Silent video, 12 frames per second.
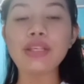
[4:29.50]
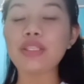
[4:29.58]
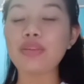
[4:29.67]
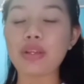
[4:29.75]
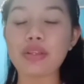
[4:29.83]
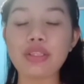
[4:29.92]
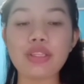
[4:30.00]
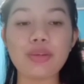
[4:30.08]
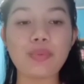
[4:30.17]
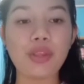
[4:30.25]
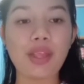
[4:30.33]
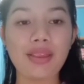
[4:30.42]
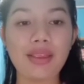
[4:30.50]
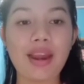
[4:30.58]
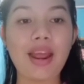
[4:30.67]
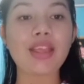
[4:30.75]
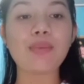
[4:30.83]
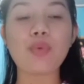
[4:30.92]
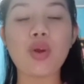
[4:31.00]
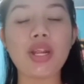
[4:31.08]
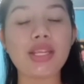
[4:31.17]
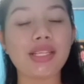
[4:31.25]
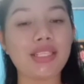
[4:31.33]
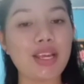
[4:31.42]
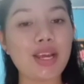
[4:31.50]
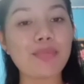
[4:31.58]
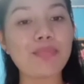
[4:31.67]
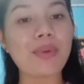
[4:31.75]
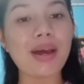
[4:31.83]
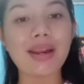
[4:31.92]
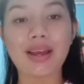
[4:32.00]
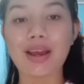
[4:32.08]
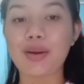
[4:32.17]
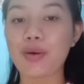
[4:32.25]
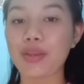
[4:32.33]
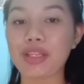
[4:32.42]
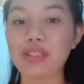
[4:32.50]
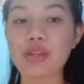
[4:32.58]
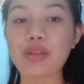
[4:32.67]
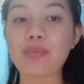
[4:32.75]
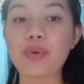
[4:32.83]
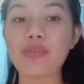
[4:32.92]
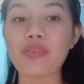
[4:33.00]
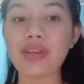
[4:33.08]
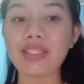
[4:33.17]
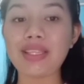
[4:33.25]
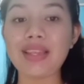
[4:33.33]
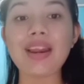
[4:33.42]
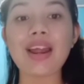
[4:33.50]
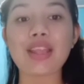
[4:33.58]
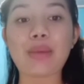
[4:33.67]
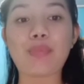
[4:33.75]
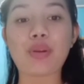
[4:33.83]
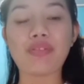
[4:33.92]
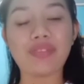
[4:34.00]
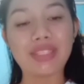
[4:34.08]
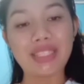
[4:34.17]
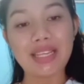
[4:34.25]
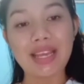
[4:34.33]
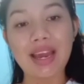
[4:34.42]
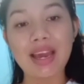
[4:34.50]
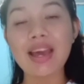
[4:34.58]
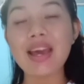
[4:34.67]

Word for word: suatu sebutan terhadap kualitas sikap para anggota suatu profesi terhadap profesinya